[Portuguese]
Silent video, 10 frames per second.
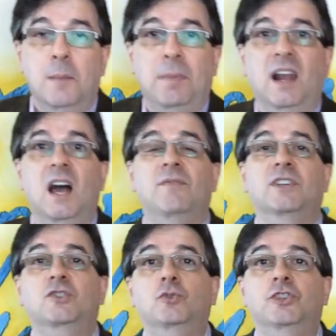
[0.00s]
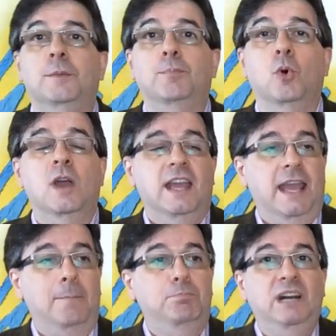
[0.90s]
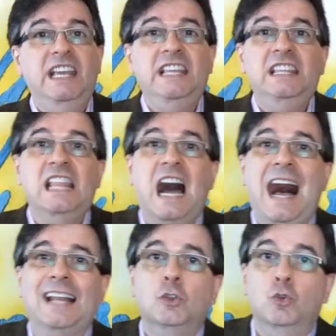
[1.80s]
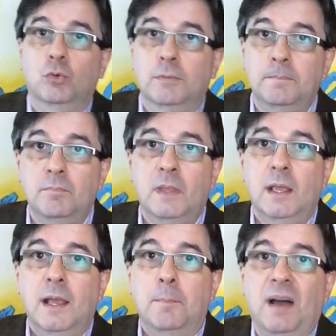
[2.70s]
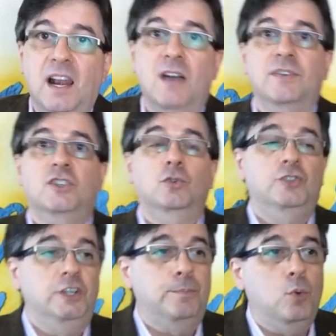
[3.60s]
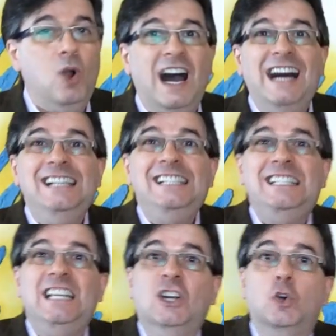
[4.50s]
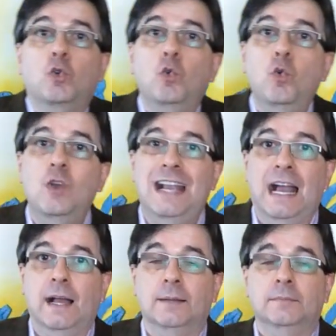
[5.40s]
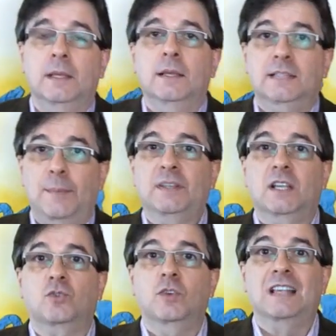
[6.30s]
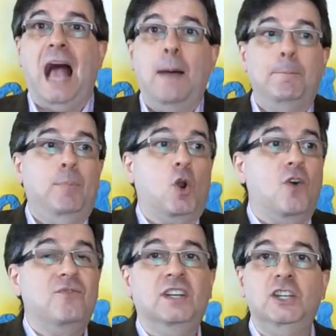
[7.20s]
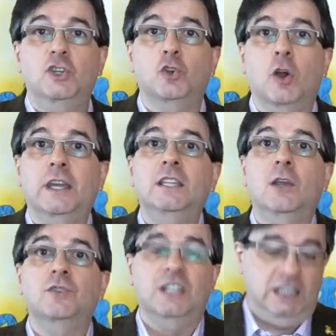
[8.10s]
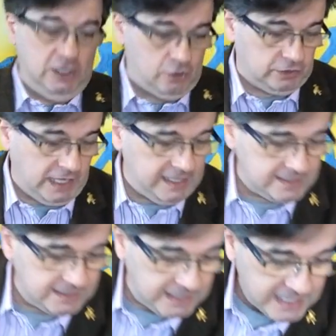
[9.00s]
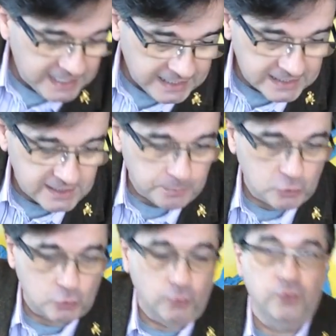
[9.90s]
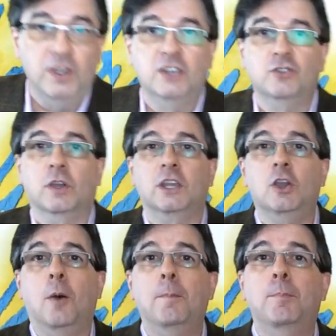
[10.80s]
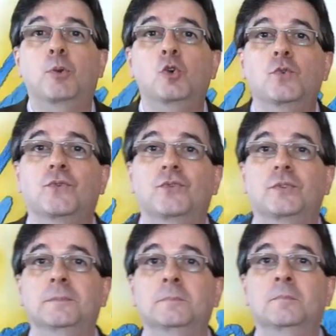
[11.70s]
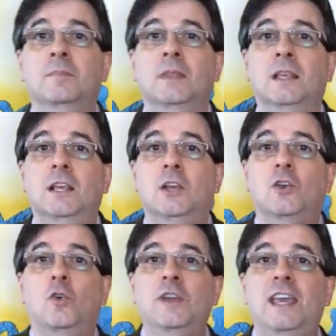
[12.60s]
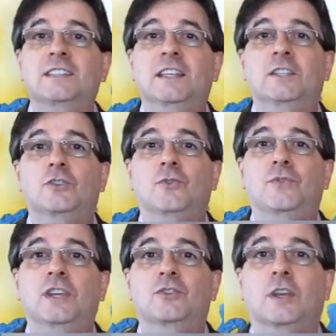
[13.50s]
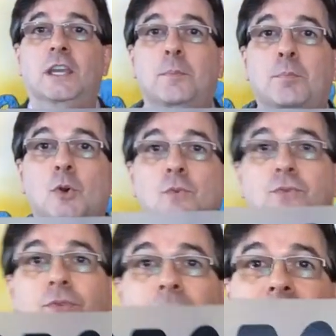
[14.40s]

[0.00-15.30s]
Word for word: palavras do tipo é, blindado, palavras do tipo antirruga, Sabe essas coisas? A prova de choque. Então é o seguinte, ó, tem esse, esse sufixo aqui, ó, proof. Conhecem esse sufixo aqui? Proof.